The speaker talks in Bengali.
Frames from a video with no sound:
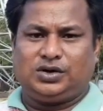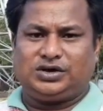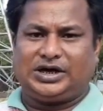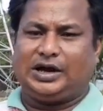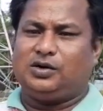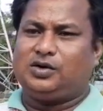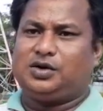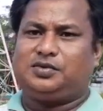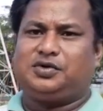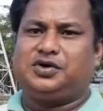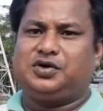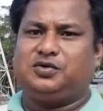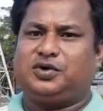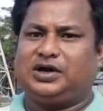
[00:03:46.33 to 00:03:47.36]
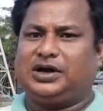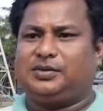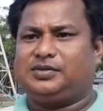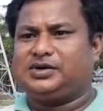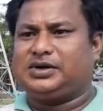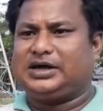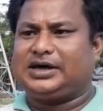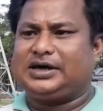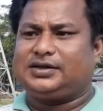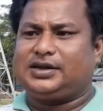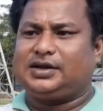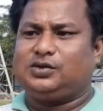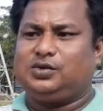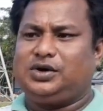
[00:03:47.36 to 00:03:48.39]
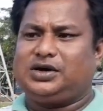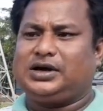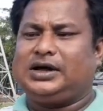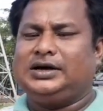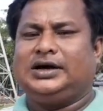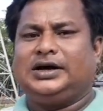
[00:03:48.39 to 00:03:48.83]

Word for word: শ্যালো এবং টিউবওয়েল আমরা এক্ষেত্রে দুইটা